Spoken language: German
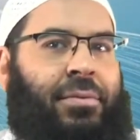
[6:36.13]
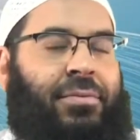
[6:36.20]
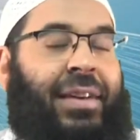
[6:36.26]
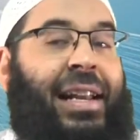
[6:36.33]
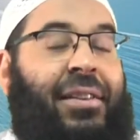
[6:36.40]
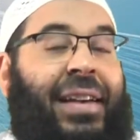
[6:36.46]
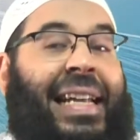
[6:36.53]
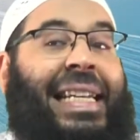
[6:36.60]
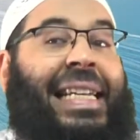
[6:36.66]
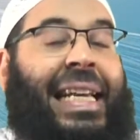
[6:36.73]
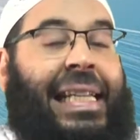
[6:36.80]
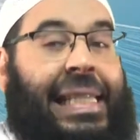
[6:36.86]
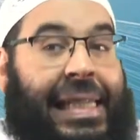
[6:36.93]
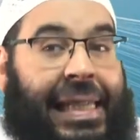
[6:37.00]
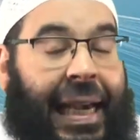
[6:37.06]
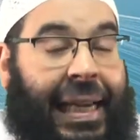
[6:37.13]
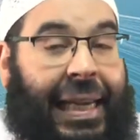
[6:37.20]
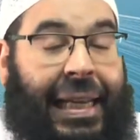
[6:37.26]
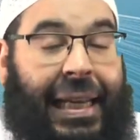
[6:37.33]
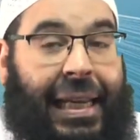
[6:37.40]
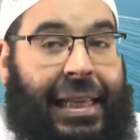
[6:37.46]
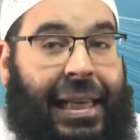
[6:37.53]
Weil wenn jetzt
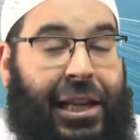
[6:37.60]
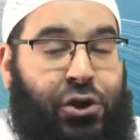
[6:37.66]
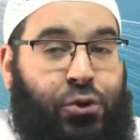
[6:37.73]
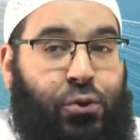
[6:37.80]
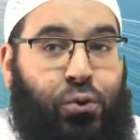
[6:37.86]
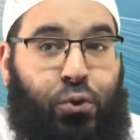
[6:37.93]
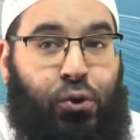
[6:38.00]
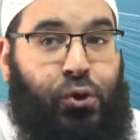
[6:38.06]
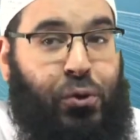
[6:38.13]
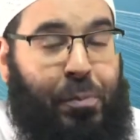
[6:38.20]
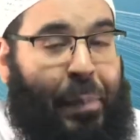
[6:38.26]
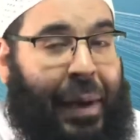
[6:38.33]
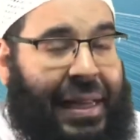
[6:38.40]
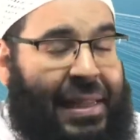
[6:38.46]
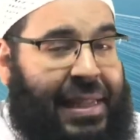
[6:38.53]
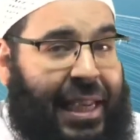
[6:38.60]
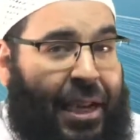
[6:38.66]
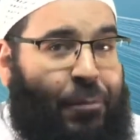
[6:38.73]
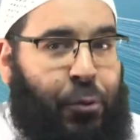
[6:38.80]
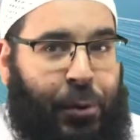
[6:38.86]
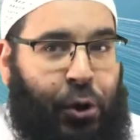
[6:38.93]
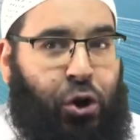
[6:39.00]
derjenige, der nur so ein
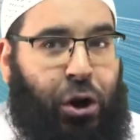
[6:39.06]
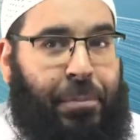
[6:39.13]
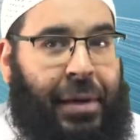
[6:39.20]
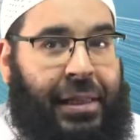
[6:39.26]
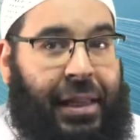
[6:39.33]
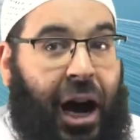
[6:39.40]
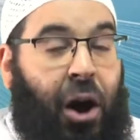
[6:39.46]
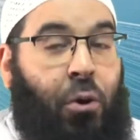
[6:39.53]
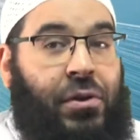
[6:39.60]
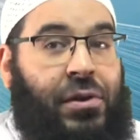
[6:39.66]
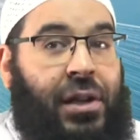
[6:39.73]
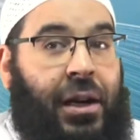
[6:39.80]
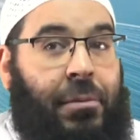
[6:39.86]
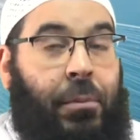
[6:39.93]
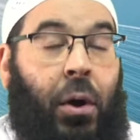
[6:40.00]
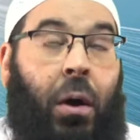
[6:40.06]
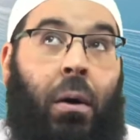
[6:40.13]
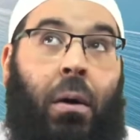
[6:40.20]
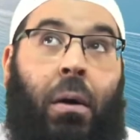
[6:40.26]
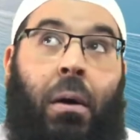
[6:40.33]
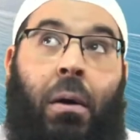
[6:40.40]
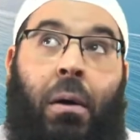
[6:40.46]
Placebo bekommen hat, auch sagt,
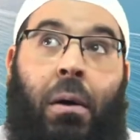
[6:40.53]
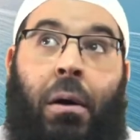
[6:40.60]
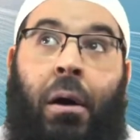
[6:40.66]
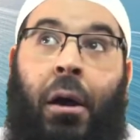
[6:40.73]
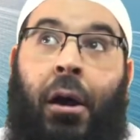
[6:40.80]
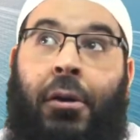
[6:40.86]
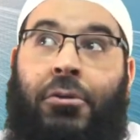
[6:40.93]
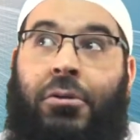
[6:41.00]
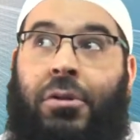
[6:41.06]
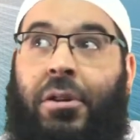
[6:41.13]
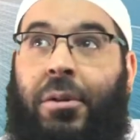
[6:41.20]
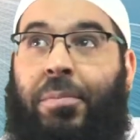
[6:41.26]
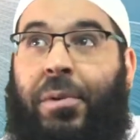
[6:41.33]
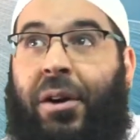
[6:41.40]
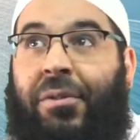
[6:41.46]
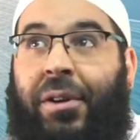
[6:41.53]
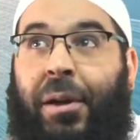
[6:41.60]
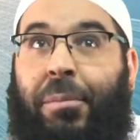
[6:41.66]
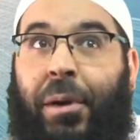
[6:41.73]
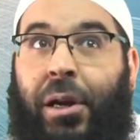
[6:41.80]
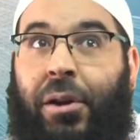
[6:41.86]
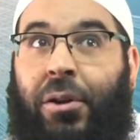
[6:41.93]
oh, es gibt auf
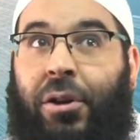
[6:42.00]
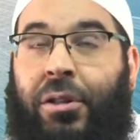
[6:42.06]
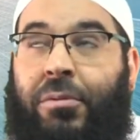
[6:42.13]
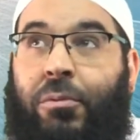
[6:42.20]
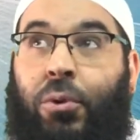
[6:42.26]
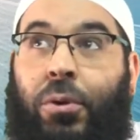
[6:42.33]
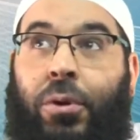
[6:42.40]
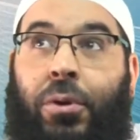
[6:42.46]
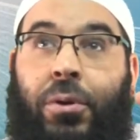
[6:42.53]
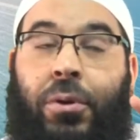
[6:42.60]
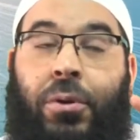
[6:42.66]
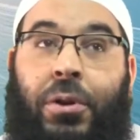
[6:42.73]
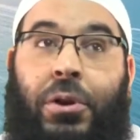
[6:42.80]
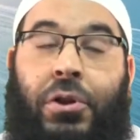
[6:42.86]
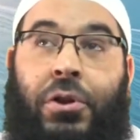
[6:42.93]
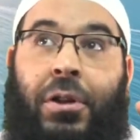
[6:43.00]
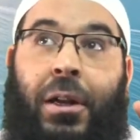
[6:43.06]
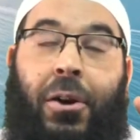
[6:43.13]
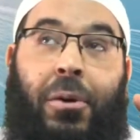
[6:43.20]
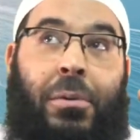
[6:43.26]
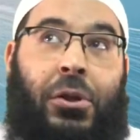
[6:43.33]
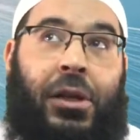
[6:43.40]
einmal Gott, uiuiui, ich
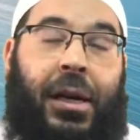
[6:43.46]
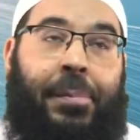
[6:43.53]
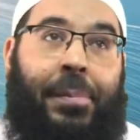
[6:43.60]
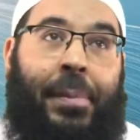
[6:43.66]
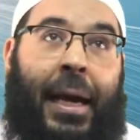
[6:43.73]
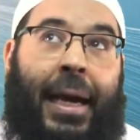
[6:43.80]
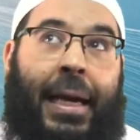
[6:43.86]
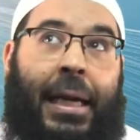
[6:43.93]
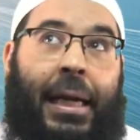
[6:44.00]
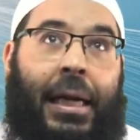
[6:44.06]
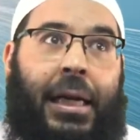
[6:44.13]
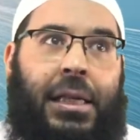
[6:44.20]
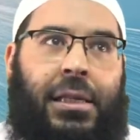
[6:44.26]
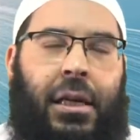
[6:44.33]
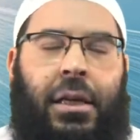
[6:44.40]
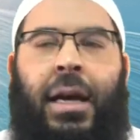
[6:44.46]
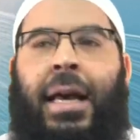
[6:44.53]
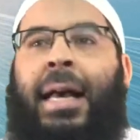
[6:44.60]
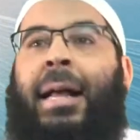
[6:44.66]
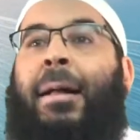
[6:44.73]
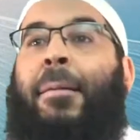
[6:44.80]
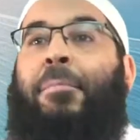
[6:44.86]
glaube, ich habe Engel gesehen,
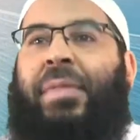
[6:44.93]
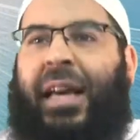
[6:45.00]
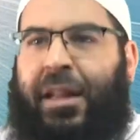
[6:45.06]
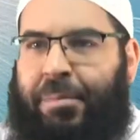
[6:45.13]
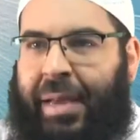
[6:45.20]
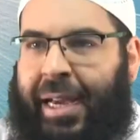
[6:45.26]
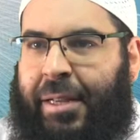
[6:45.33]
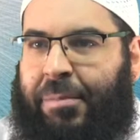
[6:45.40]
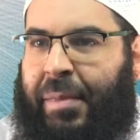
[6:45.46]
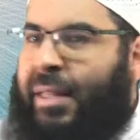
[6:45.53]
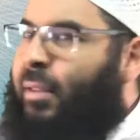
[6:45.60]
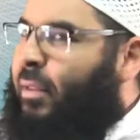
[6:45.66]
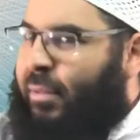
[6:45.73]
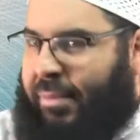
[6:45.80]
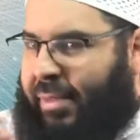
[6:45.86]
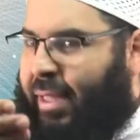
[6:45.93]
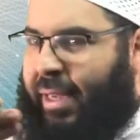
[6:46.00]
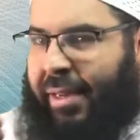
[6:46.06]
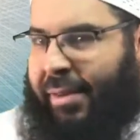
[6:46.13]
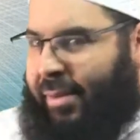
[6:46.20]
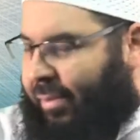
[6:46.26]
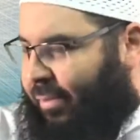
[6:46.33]
dann merkt man,
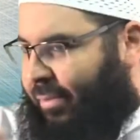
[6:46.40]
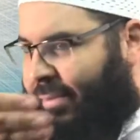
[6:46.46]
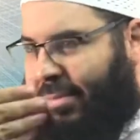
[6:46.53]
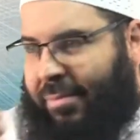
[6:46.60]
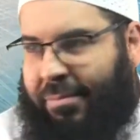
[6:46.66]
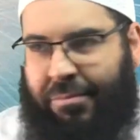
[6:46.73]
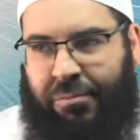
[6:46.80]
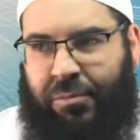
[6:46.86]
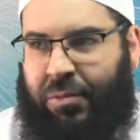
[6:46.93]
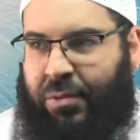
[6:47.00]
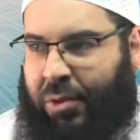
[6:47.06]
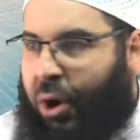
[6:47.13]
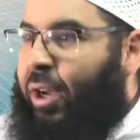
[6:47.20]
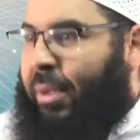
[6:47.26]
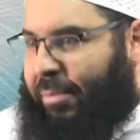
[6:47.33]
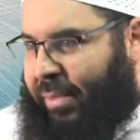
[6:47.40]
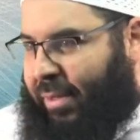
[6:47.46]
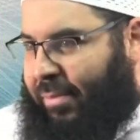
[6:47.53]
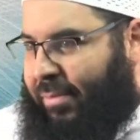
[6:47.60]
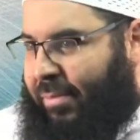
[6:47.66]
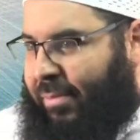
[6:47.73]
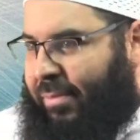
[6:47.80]
der
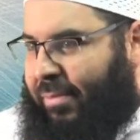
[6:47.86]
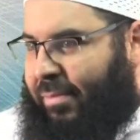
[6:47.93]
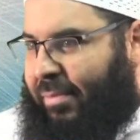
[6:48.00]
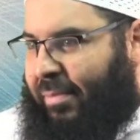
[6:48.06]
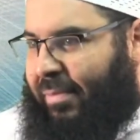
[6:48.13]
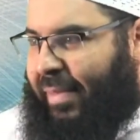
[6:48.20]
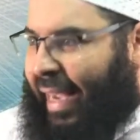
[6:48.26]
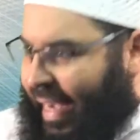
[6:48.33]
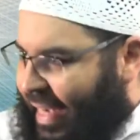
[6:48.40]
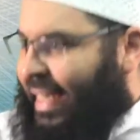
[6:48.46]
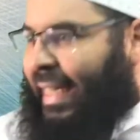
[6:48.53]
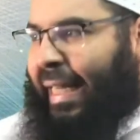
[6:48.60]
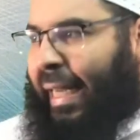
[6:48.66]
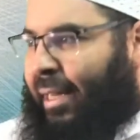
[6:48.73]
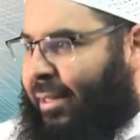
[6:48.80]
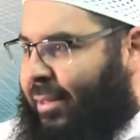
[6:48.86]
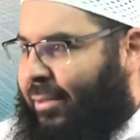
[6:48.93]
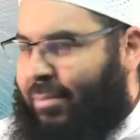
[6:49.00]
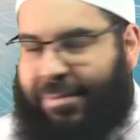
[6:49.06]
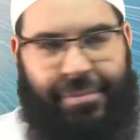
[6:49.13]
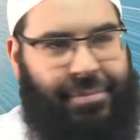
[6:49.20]
träumt. Da ist nichts.